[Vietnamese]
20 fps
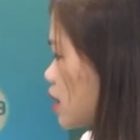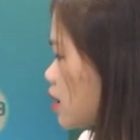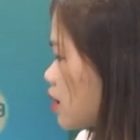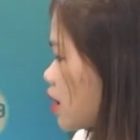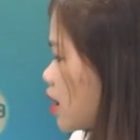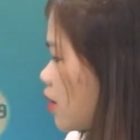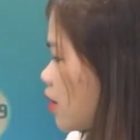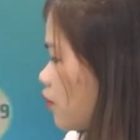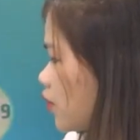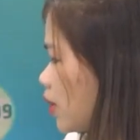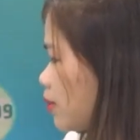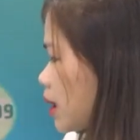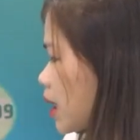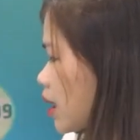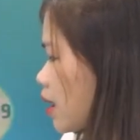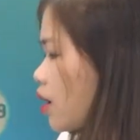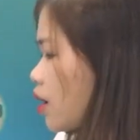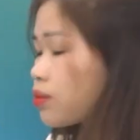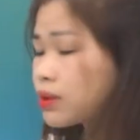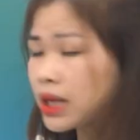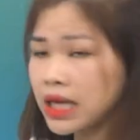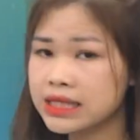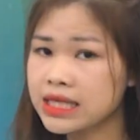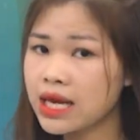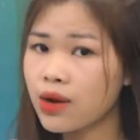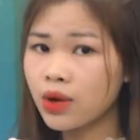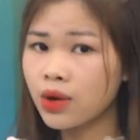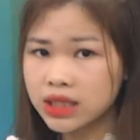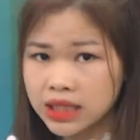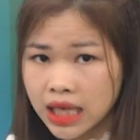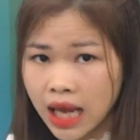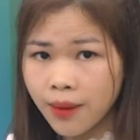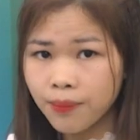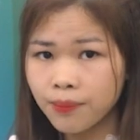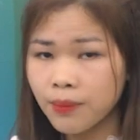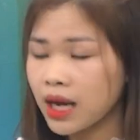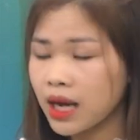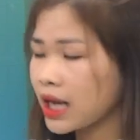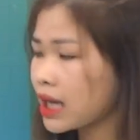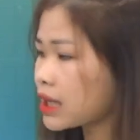thực hiện phép tính cộng này ra ngoài nháp
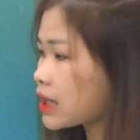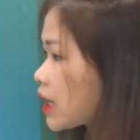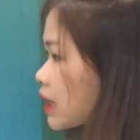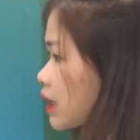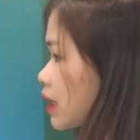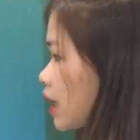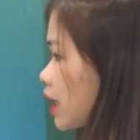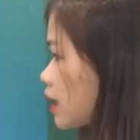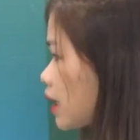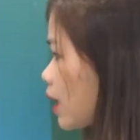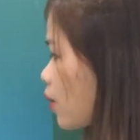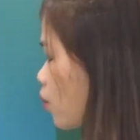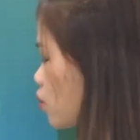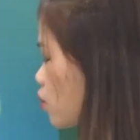bằng cách đặt tính theo